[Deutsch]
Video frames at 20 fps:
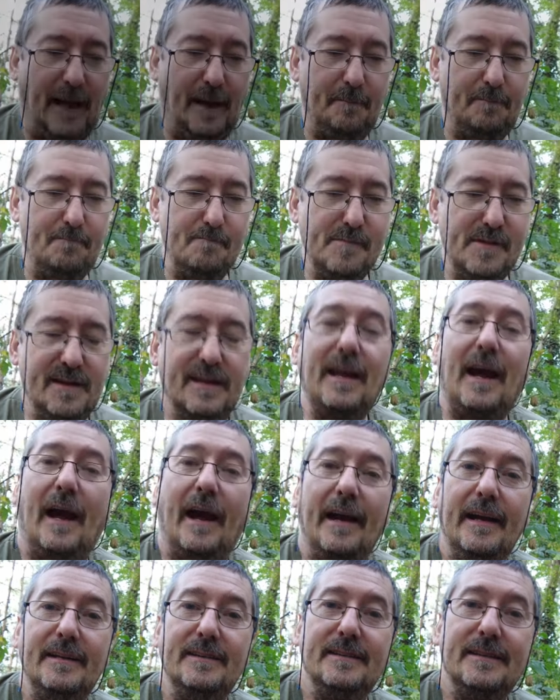habe mit
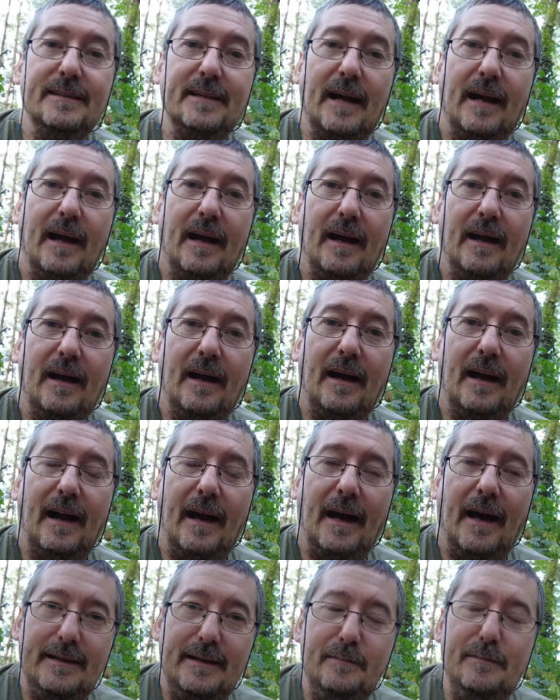eisiger
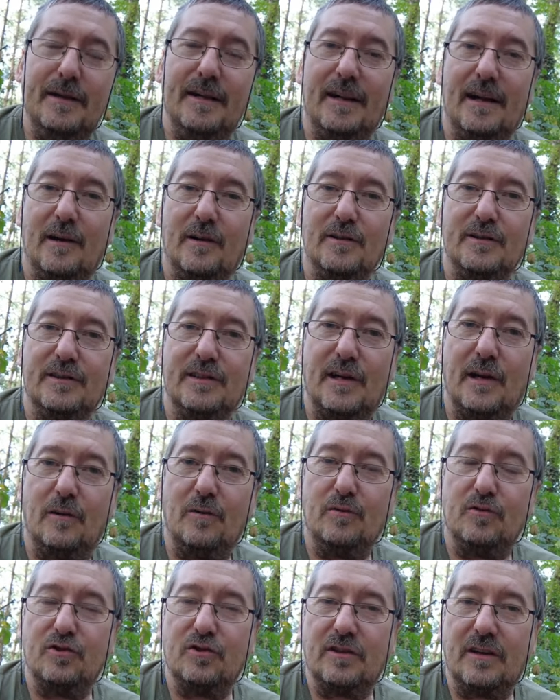
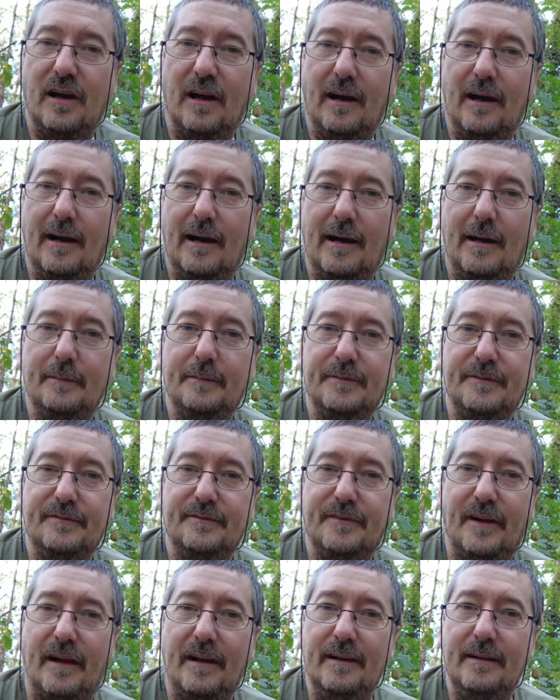E-Mail-Austausch gehabt,
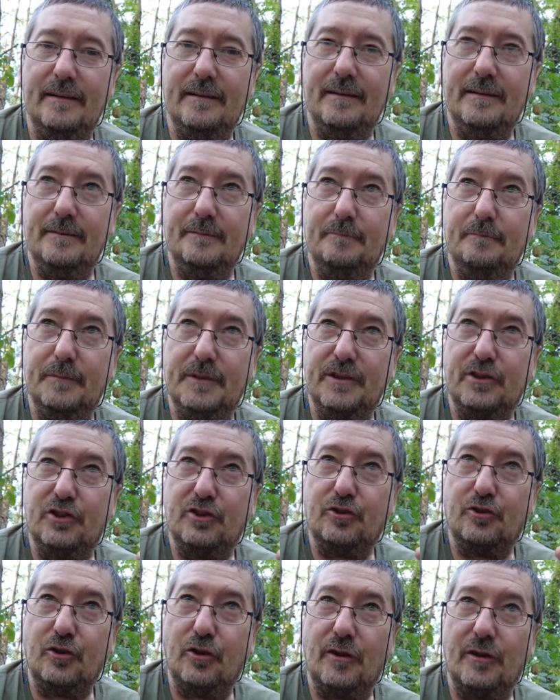weil mich
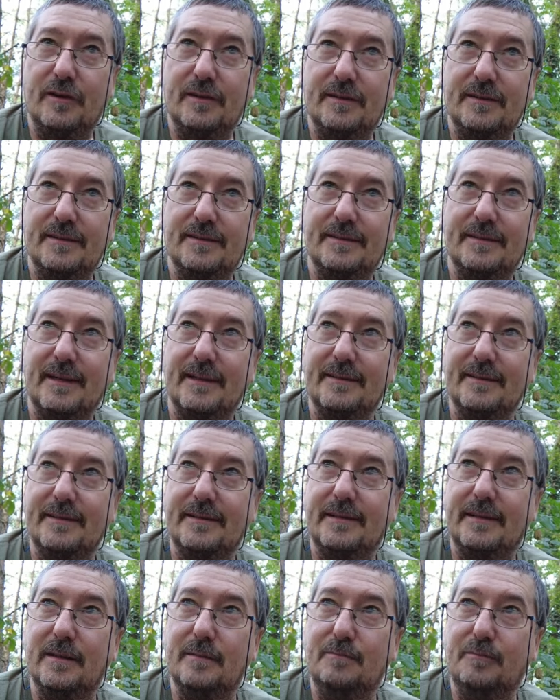stört es, dass
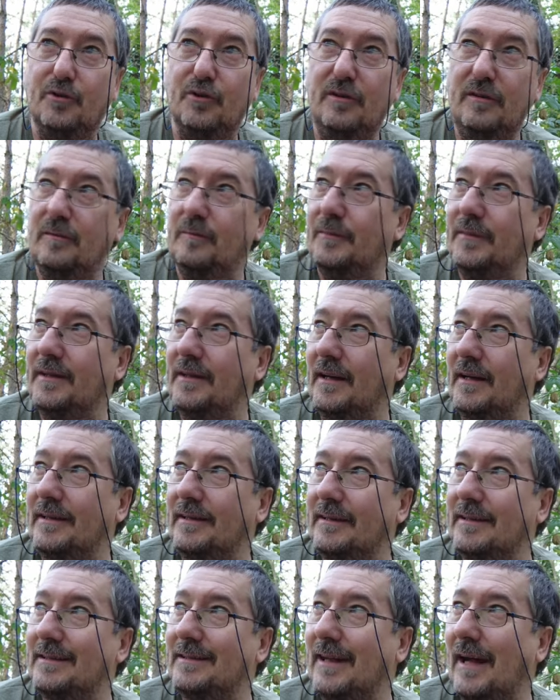ich gebunden bin
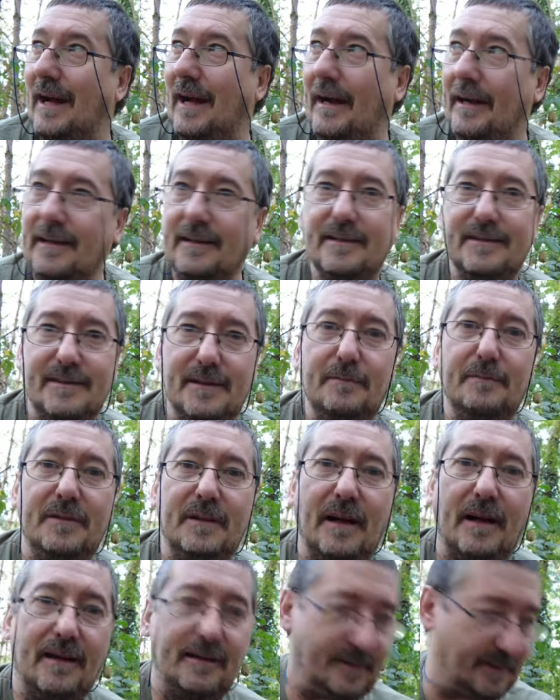an diese eine
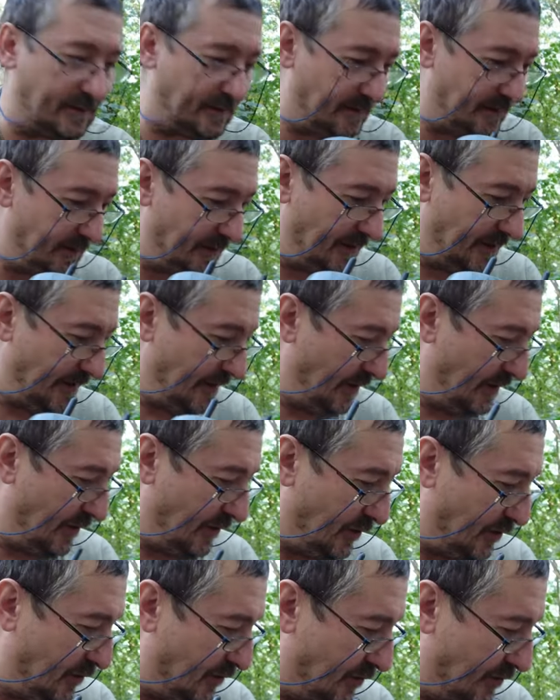SIM-Karte.
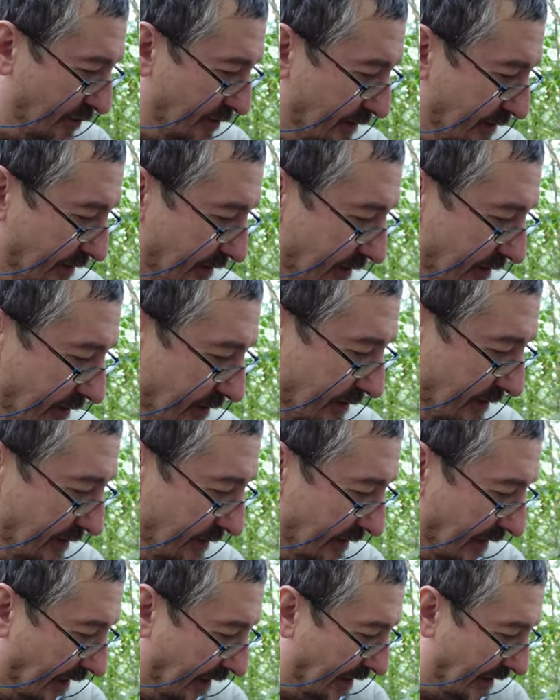Und
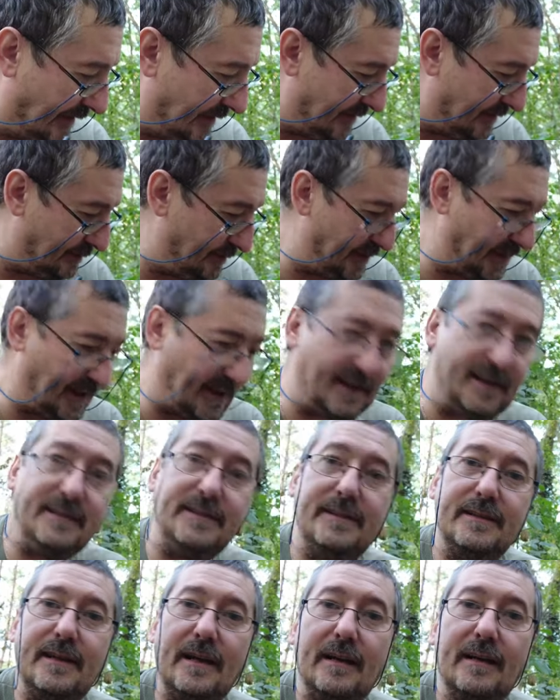da hatte mir
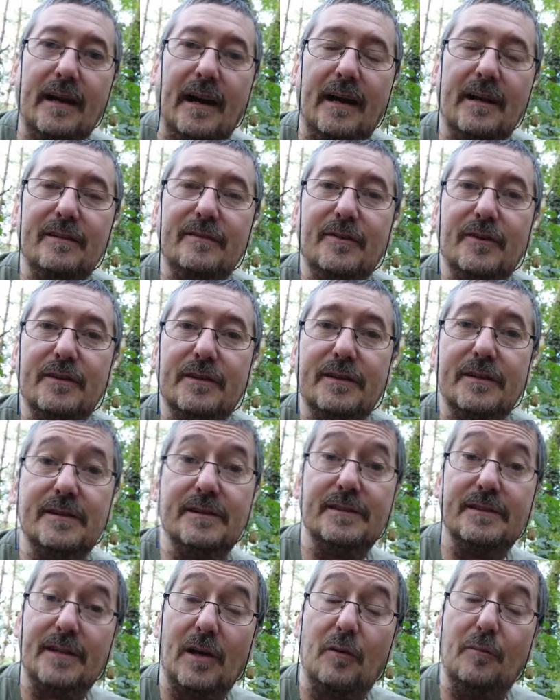Eisiger geantwortet,
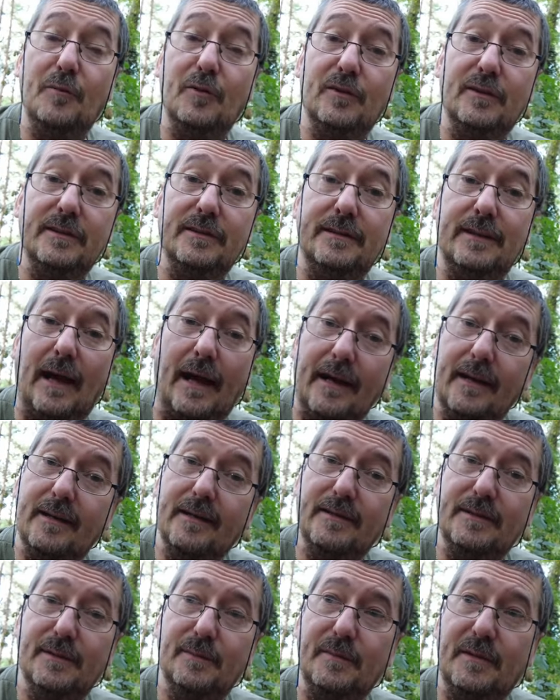es ist auch möglich, die
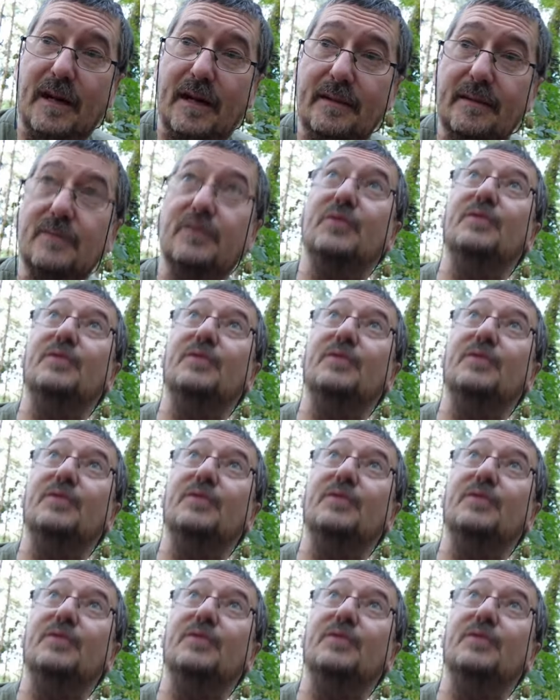eigenen SIM-Karten